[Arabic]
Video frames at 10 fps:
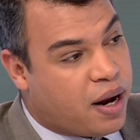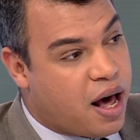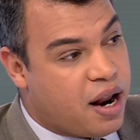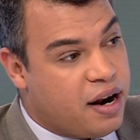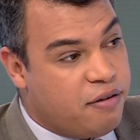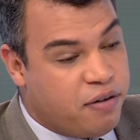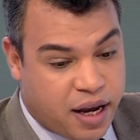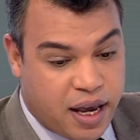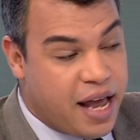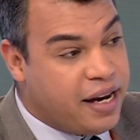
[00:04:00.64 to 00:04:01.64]
القارة
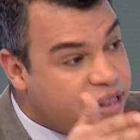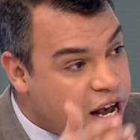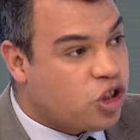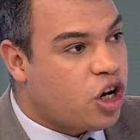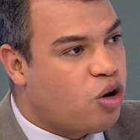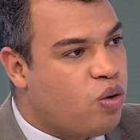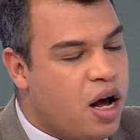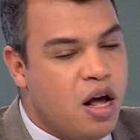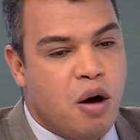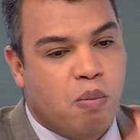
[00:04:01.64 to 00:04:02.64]
الإفريقية يعني 12
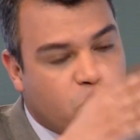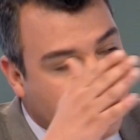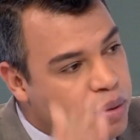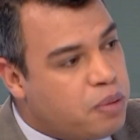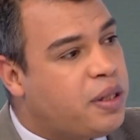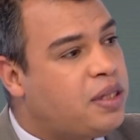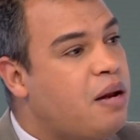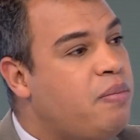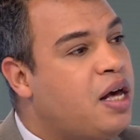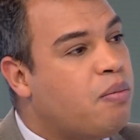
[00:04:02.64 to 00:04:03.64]
دولة مرتبط
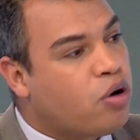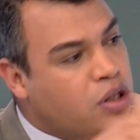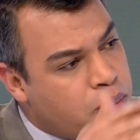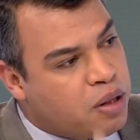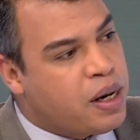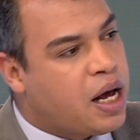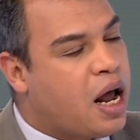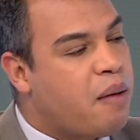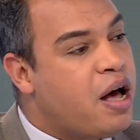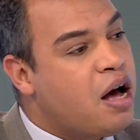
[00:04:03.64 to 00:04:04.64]
بالتنمية مرتبط
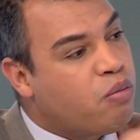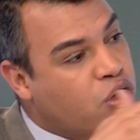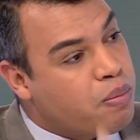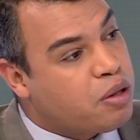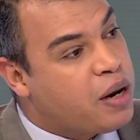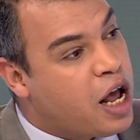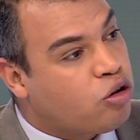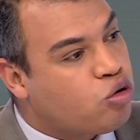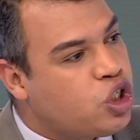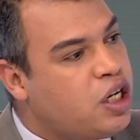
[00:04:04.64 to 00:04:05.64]
بالكهرباء مرتبط
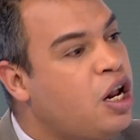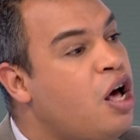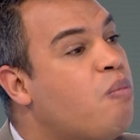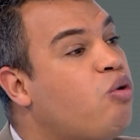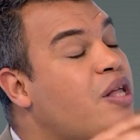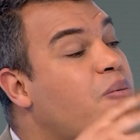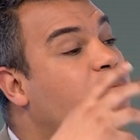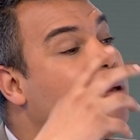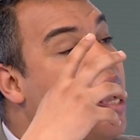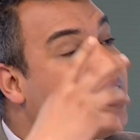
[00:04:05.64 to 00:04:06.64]
بالهيدروجين
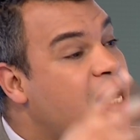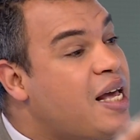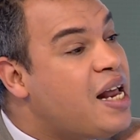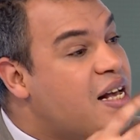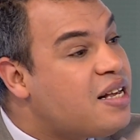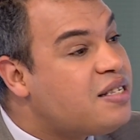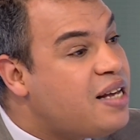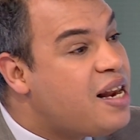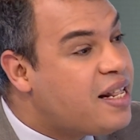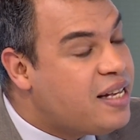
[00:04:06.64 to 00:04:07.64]
مرتبط بالقضايا
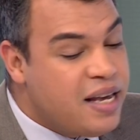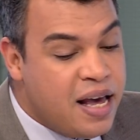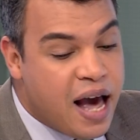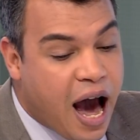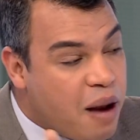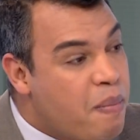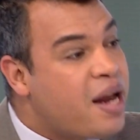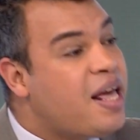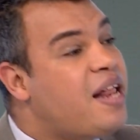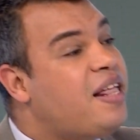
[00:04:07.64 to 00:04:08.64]
الأساسية التي
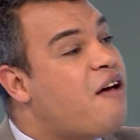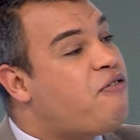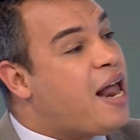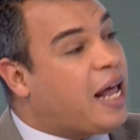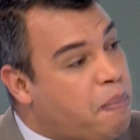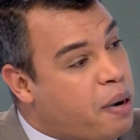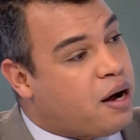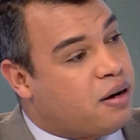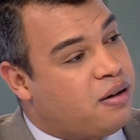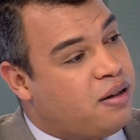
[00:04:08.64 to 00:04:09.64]
ألمانيا لديها فيها
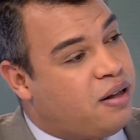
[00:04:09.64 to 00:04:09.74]
الخبرة